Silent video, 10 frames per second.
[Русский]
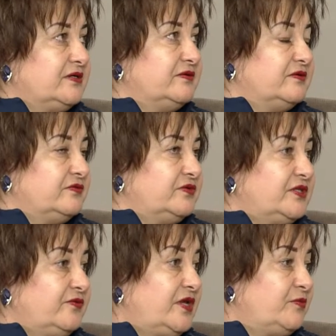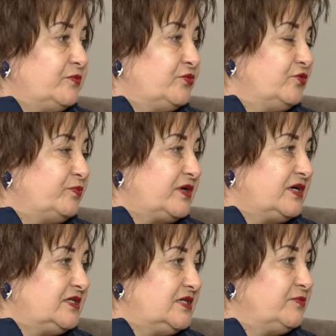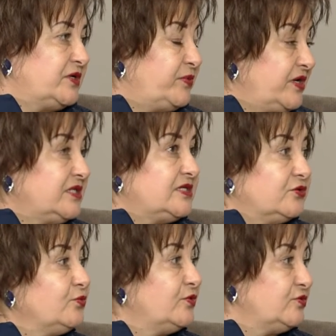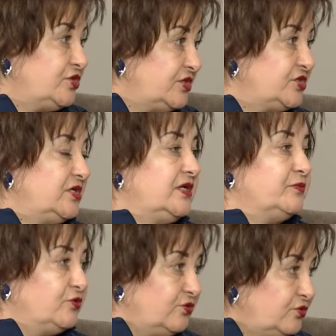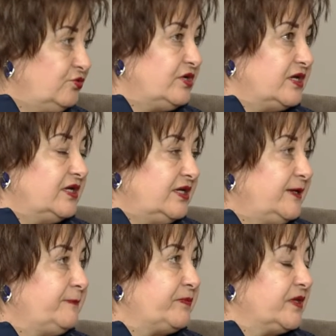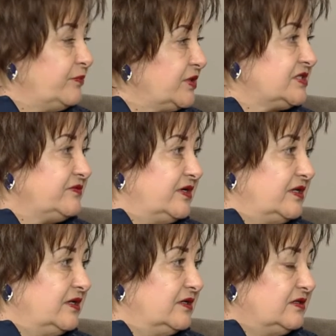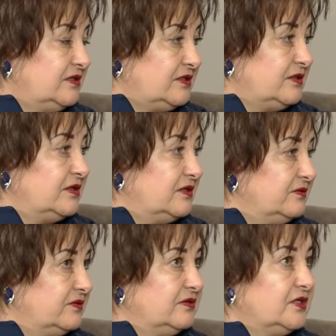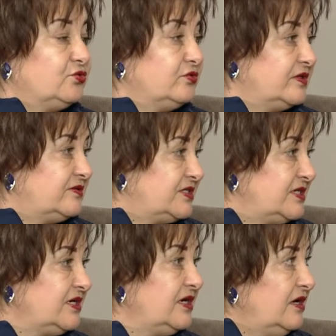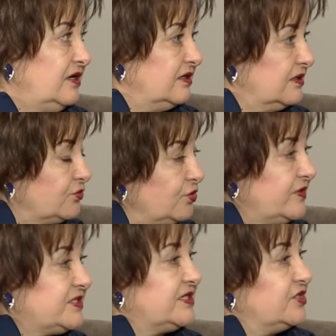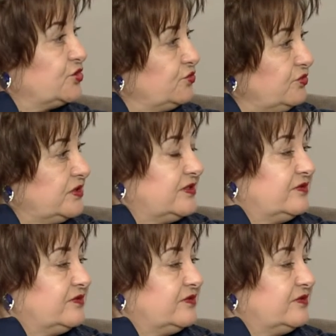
э, в это время будут проходить мероприятия но по учреждениям культуры и образования. Это готовят все, готовятся и ждут этого